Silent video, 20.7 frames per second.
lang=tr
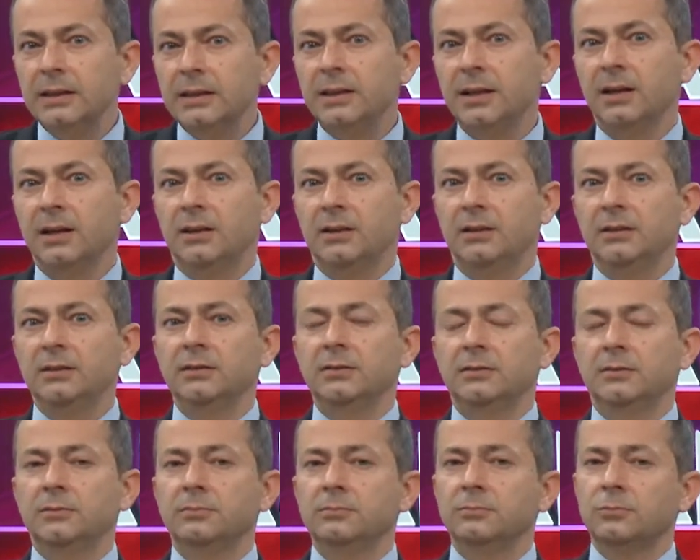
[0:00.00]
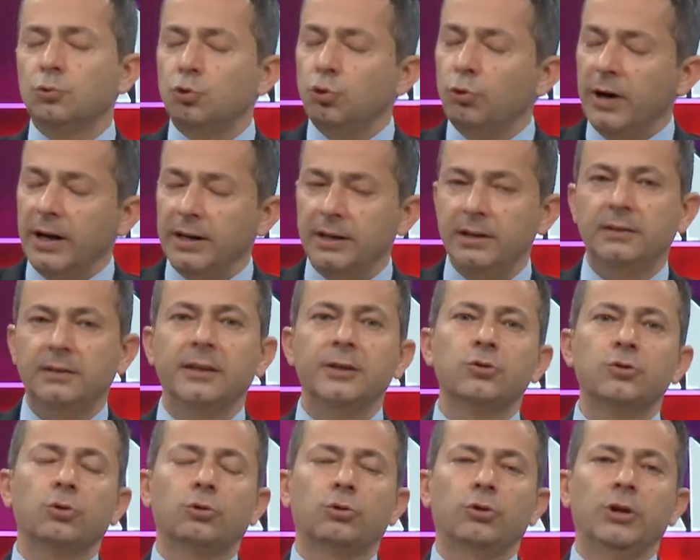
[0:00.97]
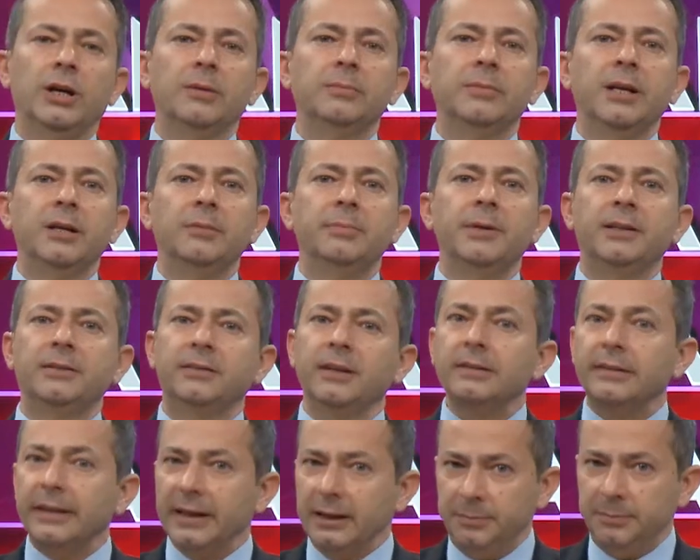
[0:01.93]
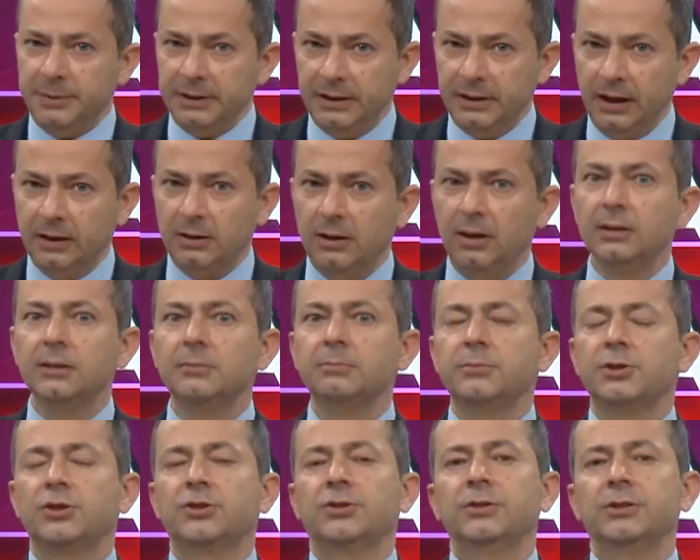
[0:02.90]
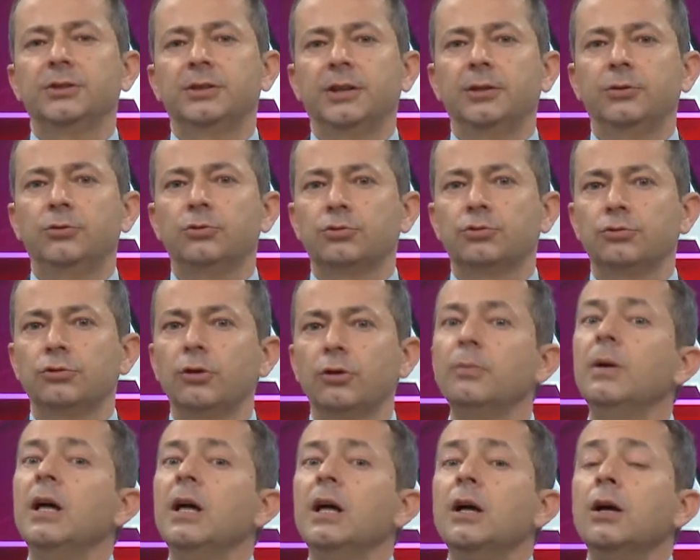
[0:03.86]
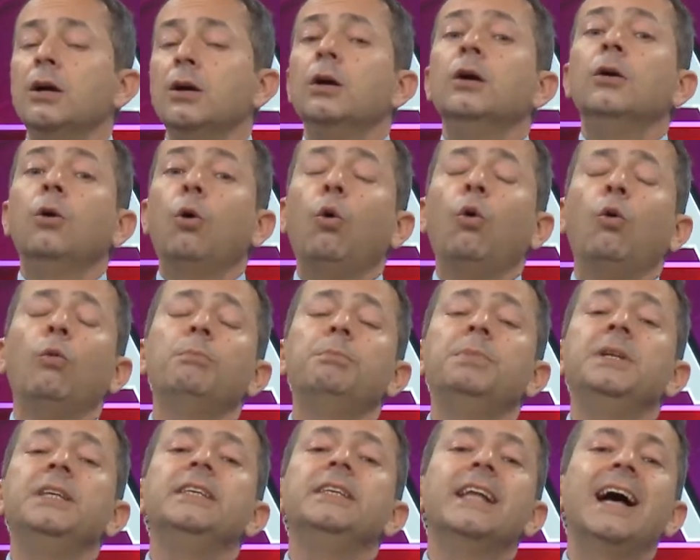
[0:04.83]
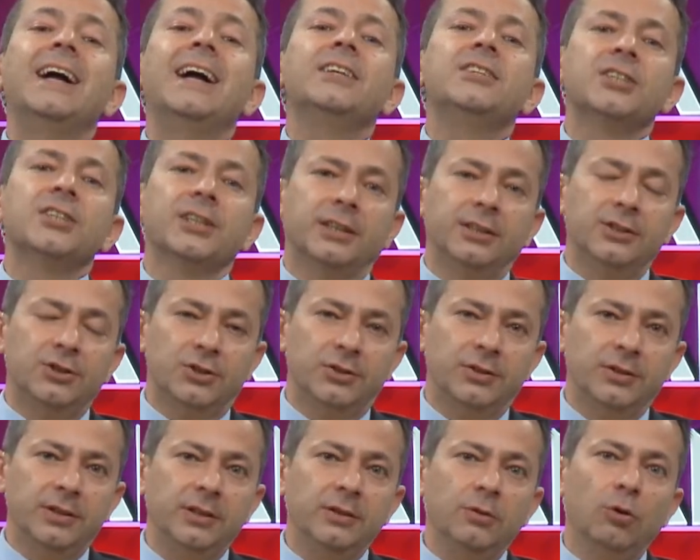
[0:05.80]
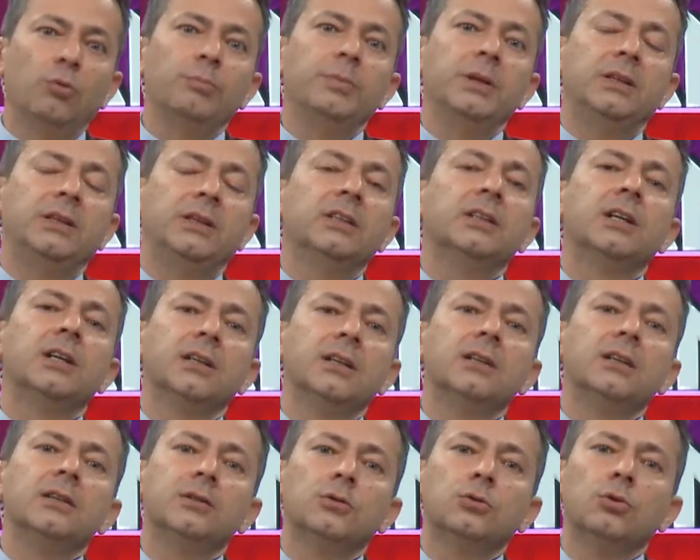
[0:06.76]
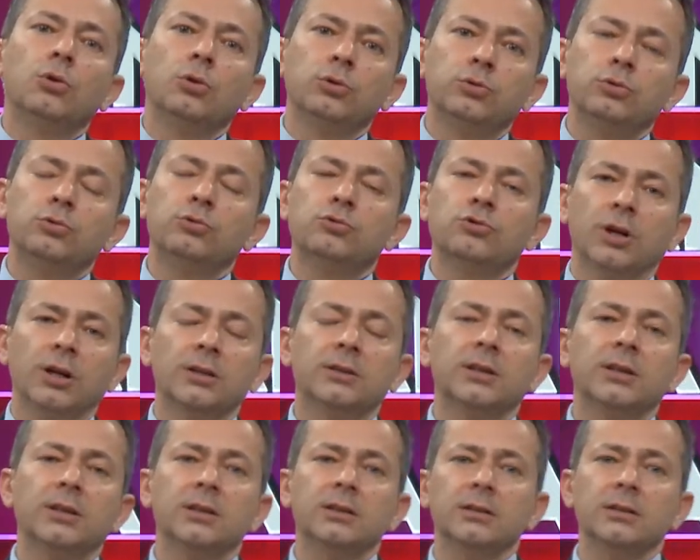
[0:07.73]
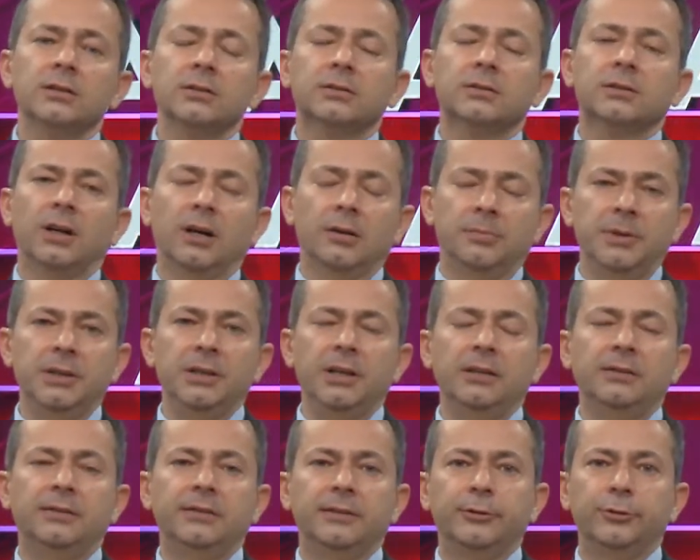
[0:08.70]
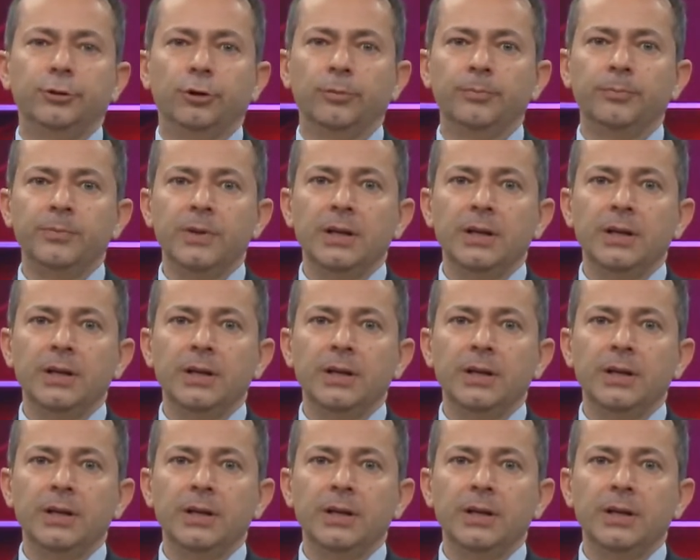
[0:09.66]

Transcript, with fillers: Yarın güvenlik de çok önemli elbette. Tedbirler alınmıştır diye düşünüyorum. On binlerce kişinin o miting alanını dolduracağı da tahmin ediliyor